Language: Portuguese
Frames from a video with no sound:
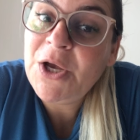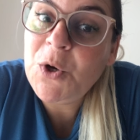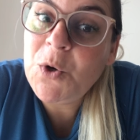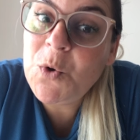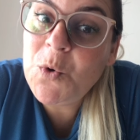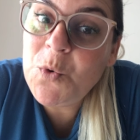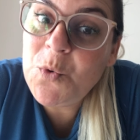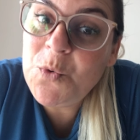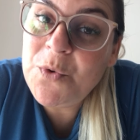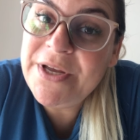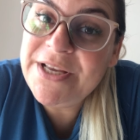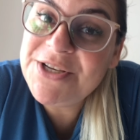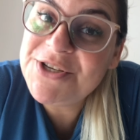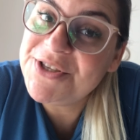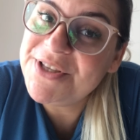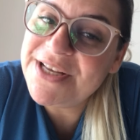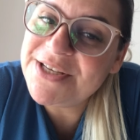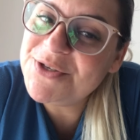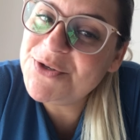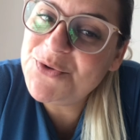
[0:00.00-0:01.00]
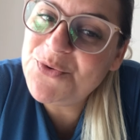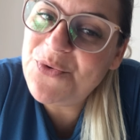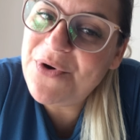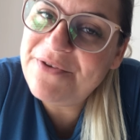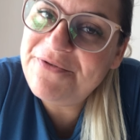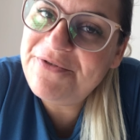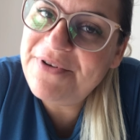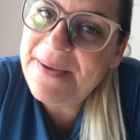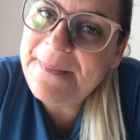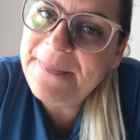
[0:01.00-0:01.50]
Cuide da sua
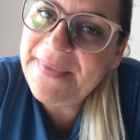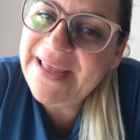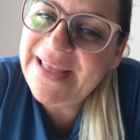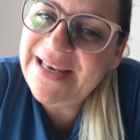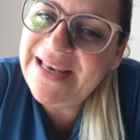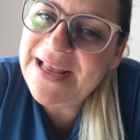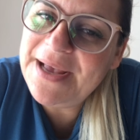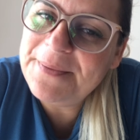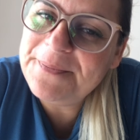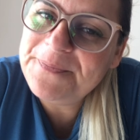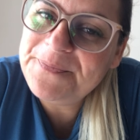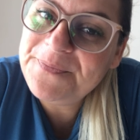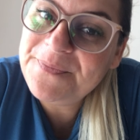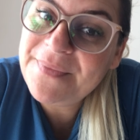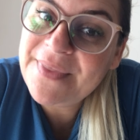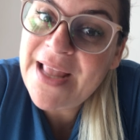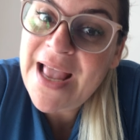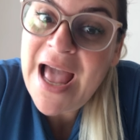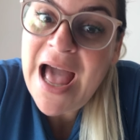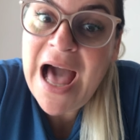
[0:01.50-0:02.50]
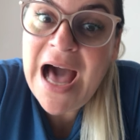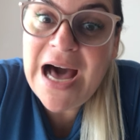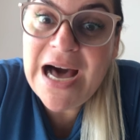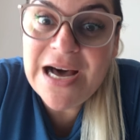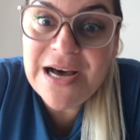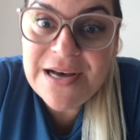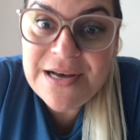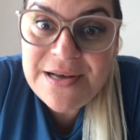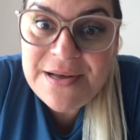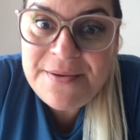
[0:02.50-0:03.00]
família.
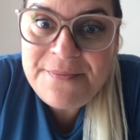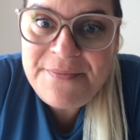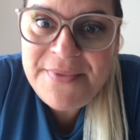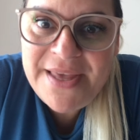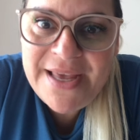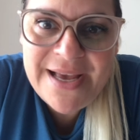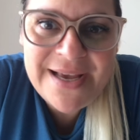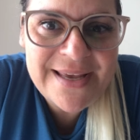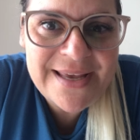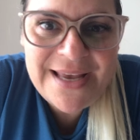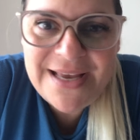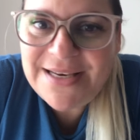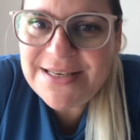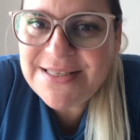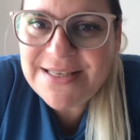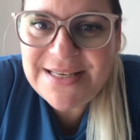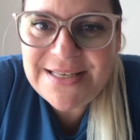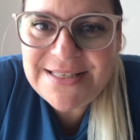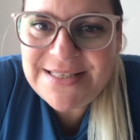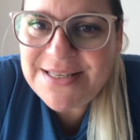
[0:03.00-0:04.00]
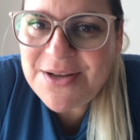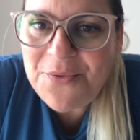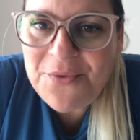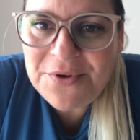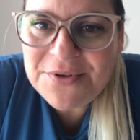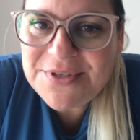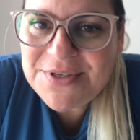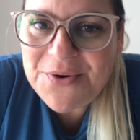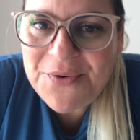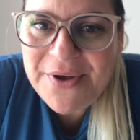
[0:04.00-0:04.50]
Ame aqueles que estão
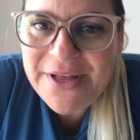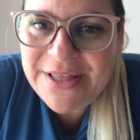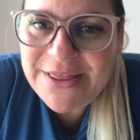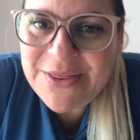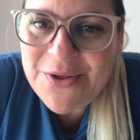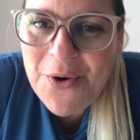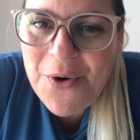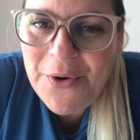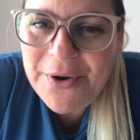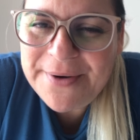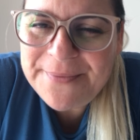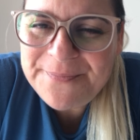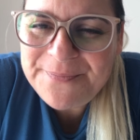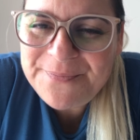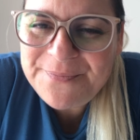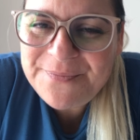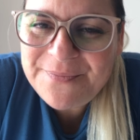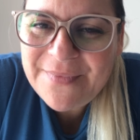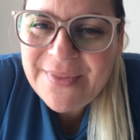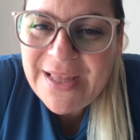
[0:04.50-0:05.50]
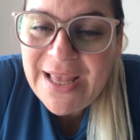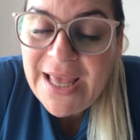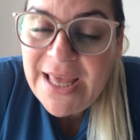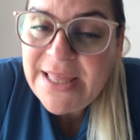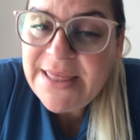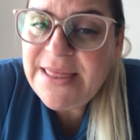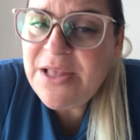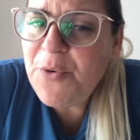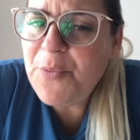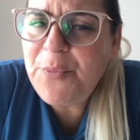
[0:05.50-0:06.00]
ao seu redor.
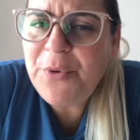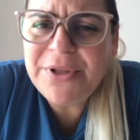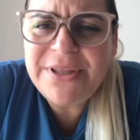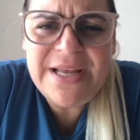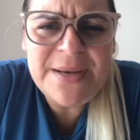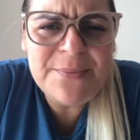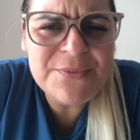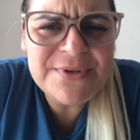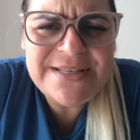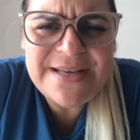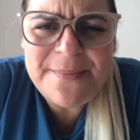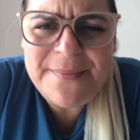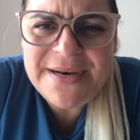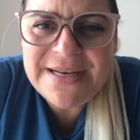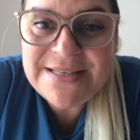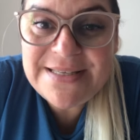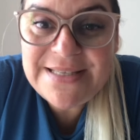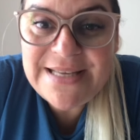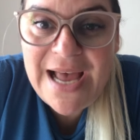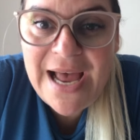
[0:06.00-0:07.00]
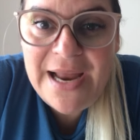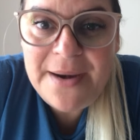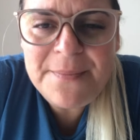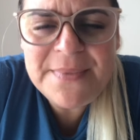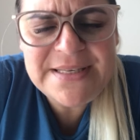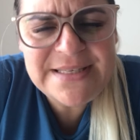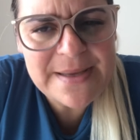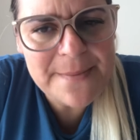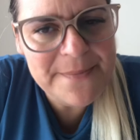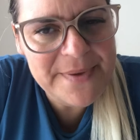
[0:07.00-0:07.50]
Não podemos abraçar,
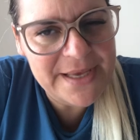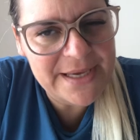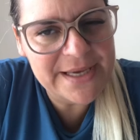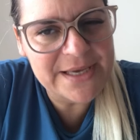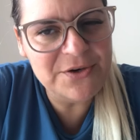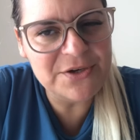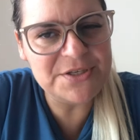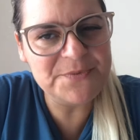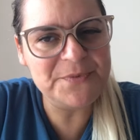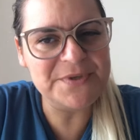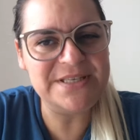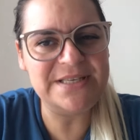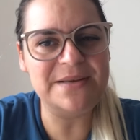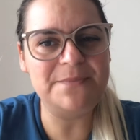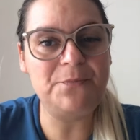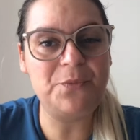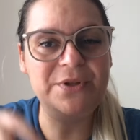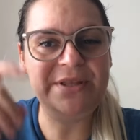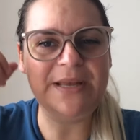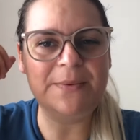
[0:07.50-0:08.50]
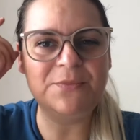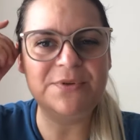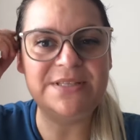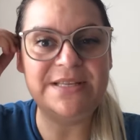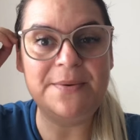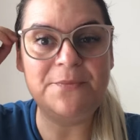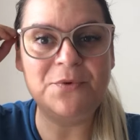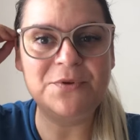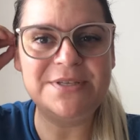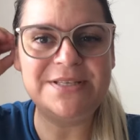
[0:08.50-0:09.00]
mas sabia que nós podemos
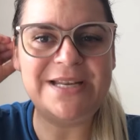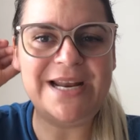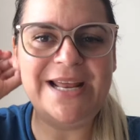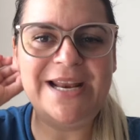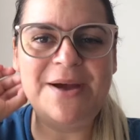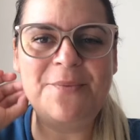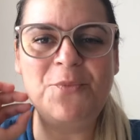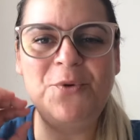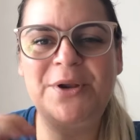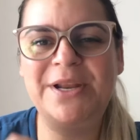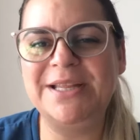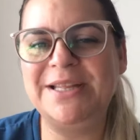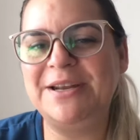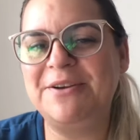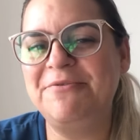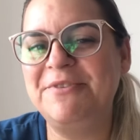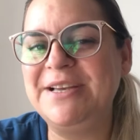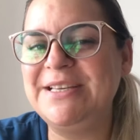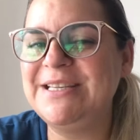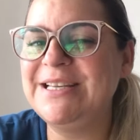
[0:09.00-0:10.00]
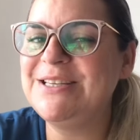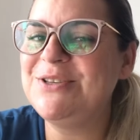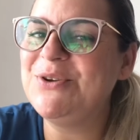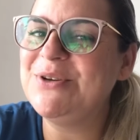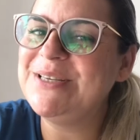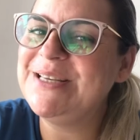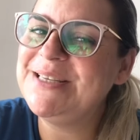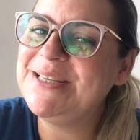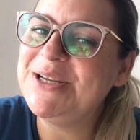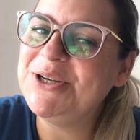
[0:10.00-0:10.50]
demonstrar amor através das
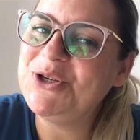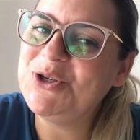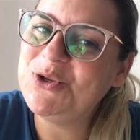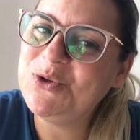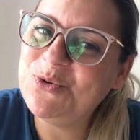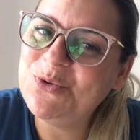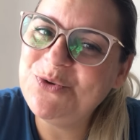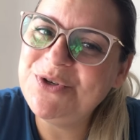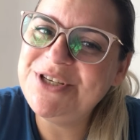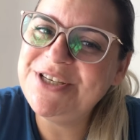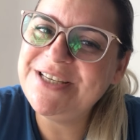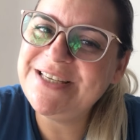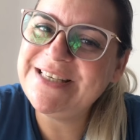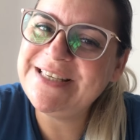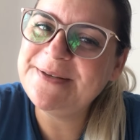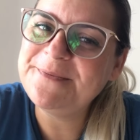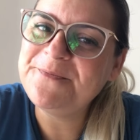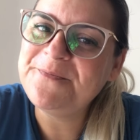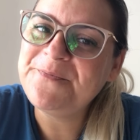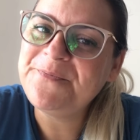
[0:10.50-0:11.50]
nossas atitudes?